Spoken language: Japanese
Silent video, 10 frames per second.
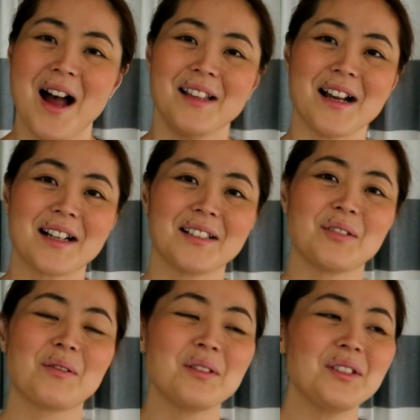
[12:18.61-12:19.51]
なんか
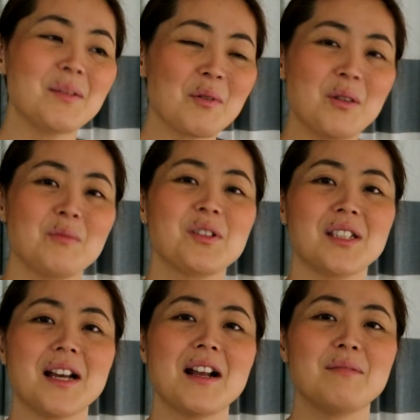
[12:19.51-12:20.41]
どこ行っても混むし
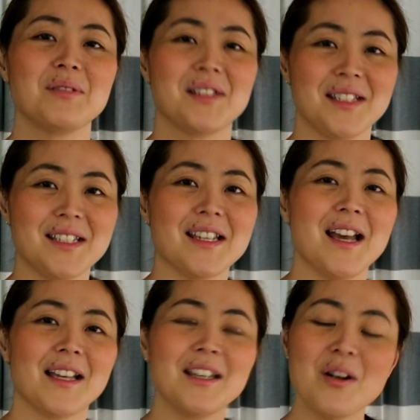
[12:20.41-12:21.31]
並ぶし、
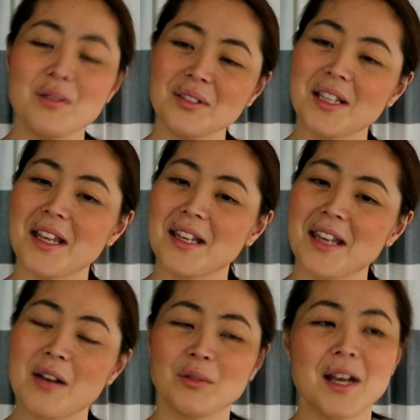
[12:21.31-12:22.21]
日本って
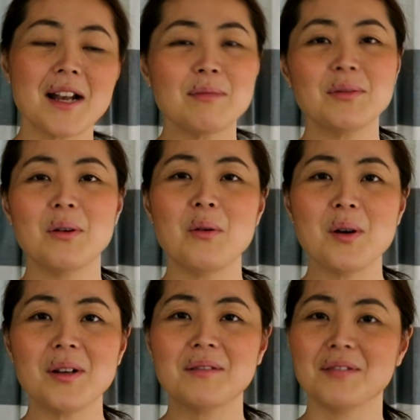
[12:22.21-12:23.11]
結構並ぶの
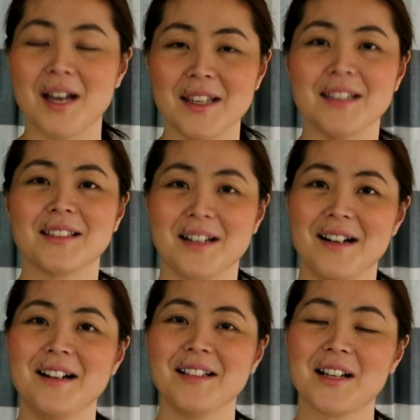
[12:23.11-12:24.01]
多くないです
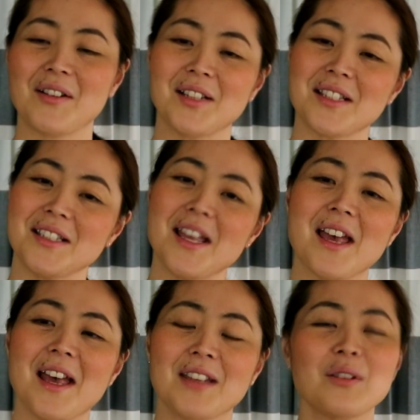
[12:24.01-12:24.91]
か？なんか私
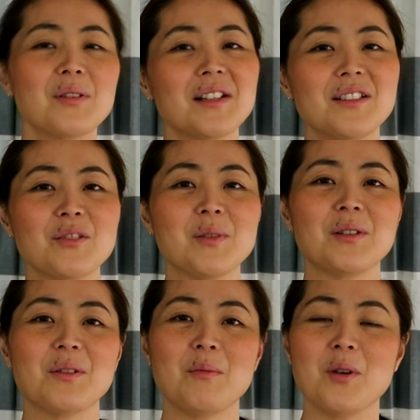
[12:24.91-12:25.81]
ね、行列を見
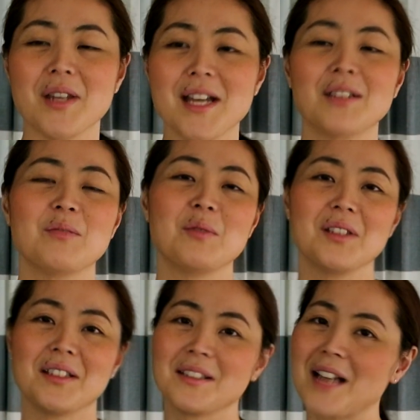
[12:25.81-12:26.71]
るともういいやと思っ
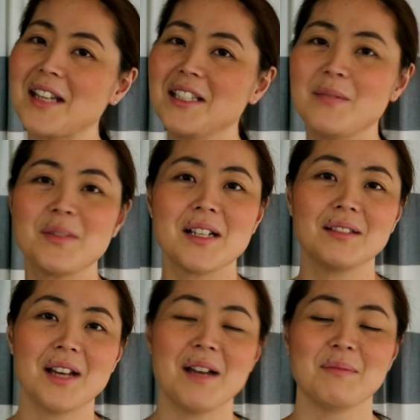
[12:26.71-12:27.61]
て諦めちゃ
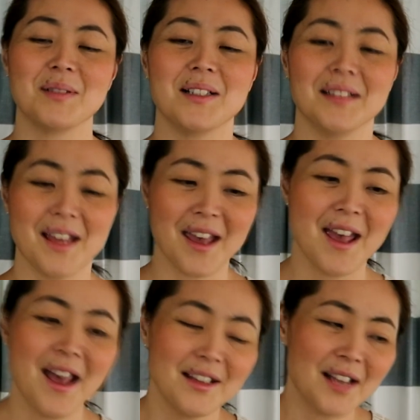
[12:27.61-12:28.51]
うタイプなんで、
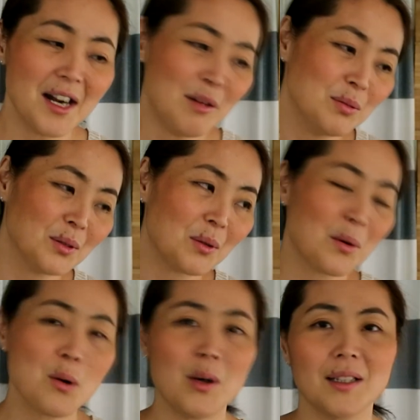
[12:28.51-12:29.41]
並ぶと
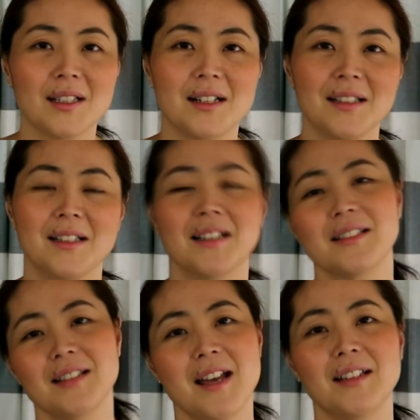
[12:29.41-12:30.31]
ころは苦手で
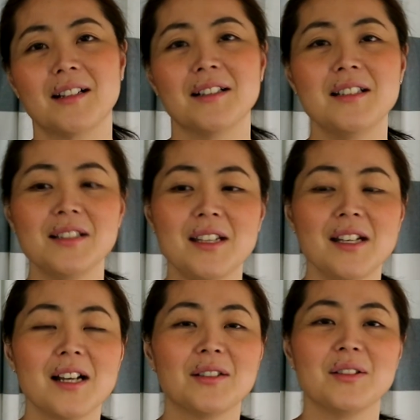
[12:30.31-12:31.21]
すね。だから
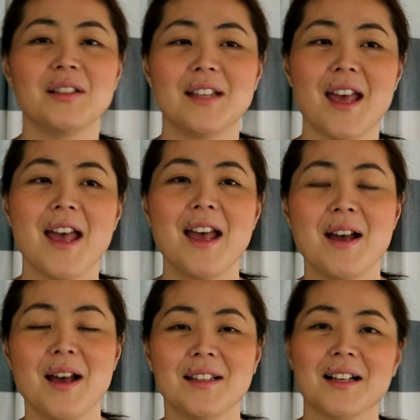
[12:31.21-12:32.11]
ディズニーランド行って
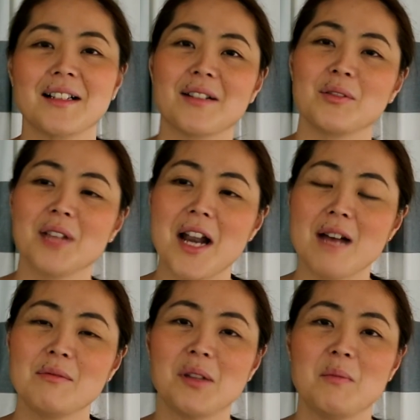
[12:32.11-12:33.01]
なんかこう
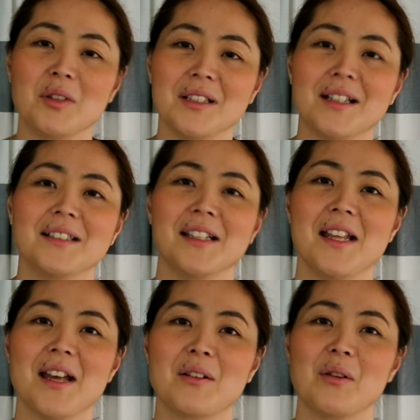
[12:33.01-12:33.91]
並ぶのも苦手
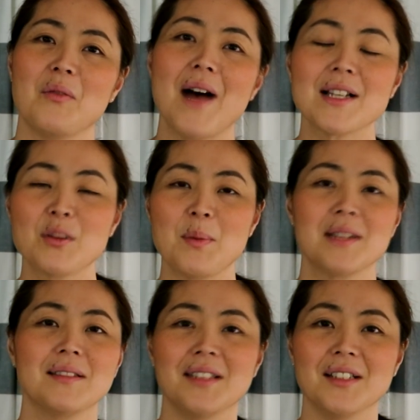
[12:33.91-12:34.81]
で、こう
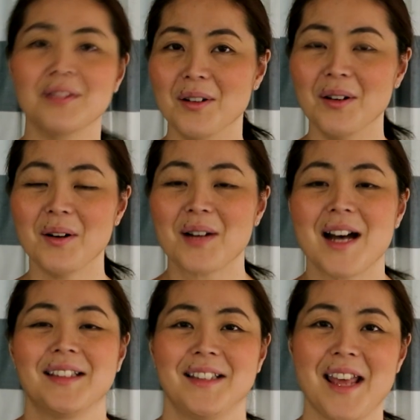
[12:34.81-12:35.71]
ファーストパスっていうのを
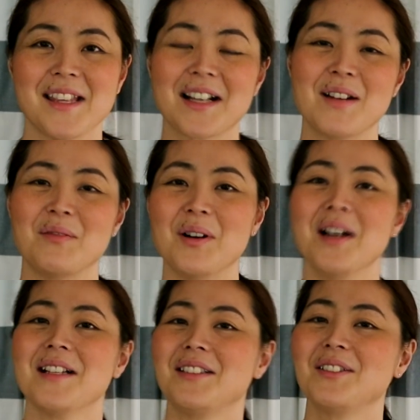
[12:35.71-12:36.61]
買って、なんかもう
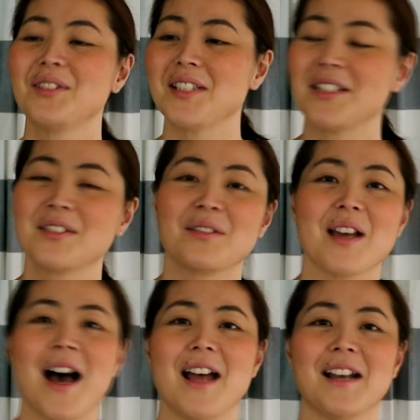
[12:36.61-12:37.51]
ずるしてすぐに
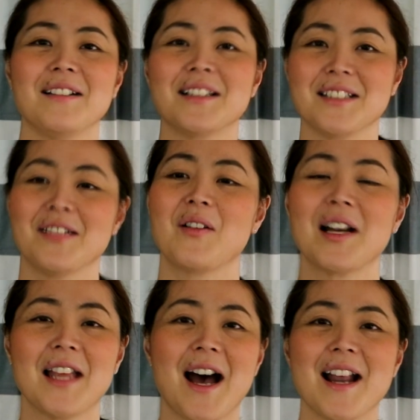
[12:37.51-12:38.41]
入れるやつ、お
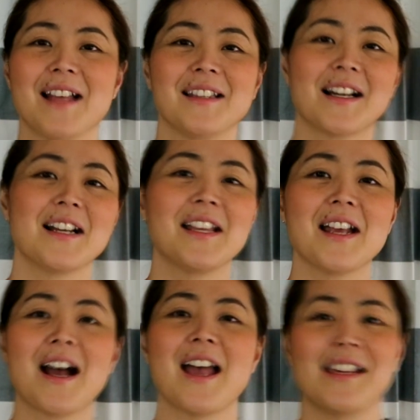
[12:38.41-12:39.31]
金払って金
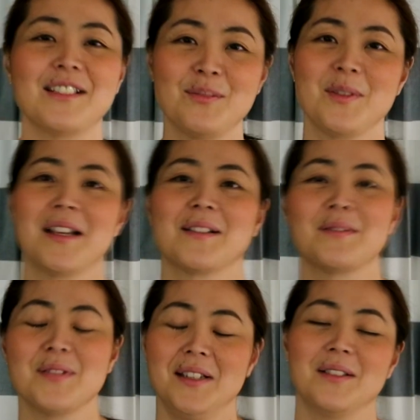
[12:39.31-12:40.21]
で解決みたいな
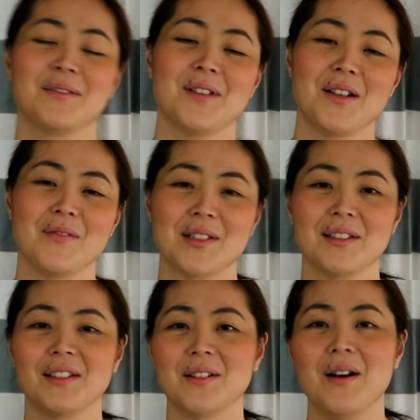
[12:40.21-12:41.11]
ことやったことあります
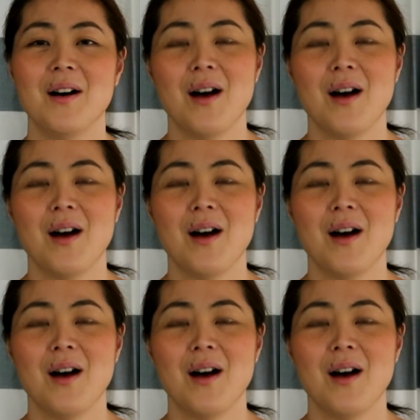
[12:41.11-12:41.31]
けど、